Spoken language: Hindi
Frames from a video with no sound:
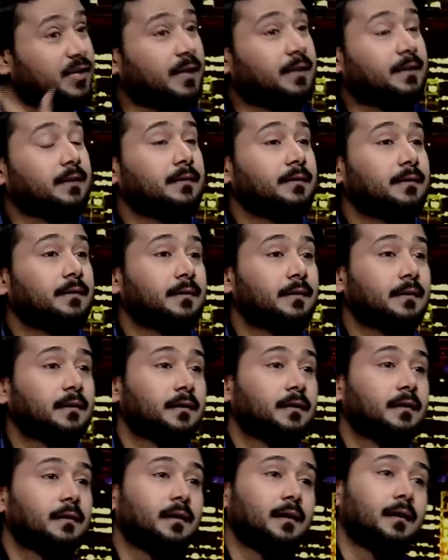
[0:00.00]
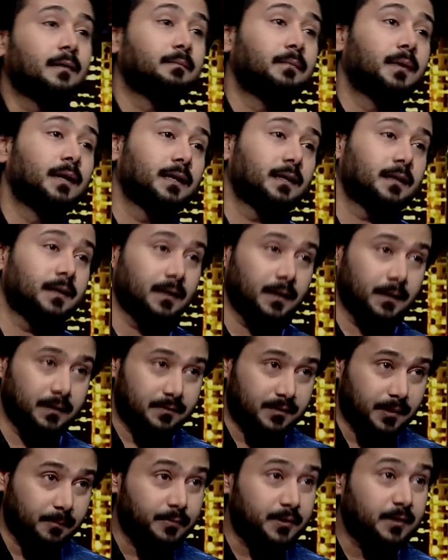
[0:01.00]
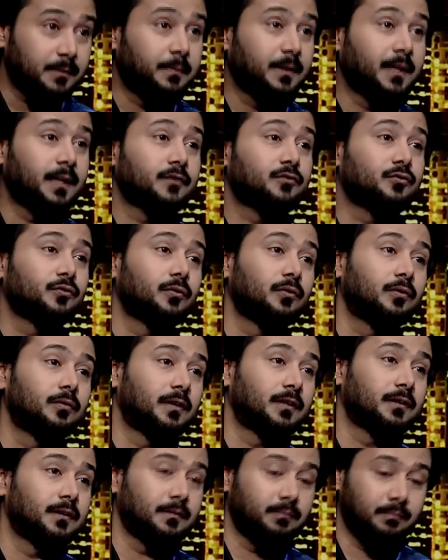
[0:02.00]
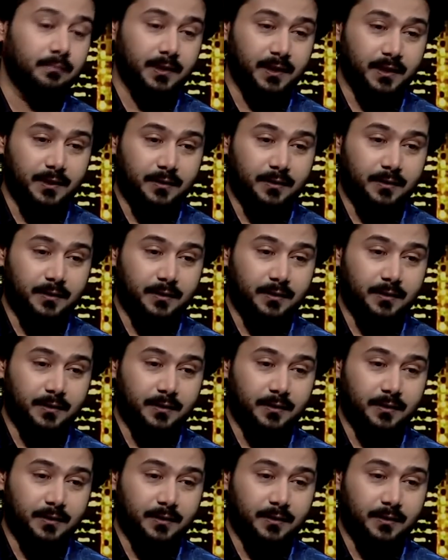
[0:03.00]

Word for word: चाहते थे अब्बा का सबसे बड़ा जो मेरे